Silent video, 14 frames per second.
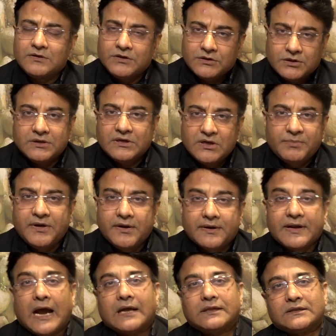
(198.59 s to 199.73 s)
जितनी भी
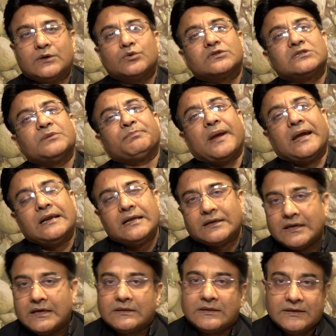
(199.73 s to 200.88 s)
रियायतें उसने पहले
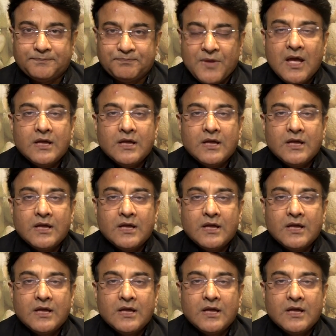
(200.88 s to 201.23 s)
की थी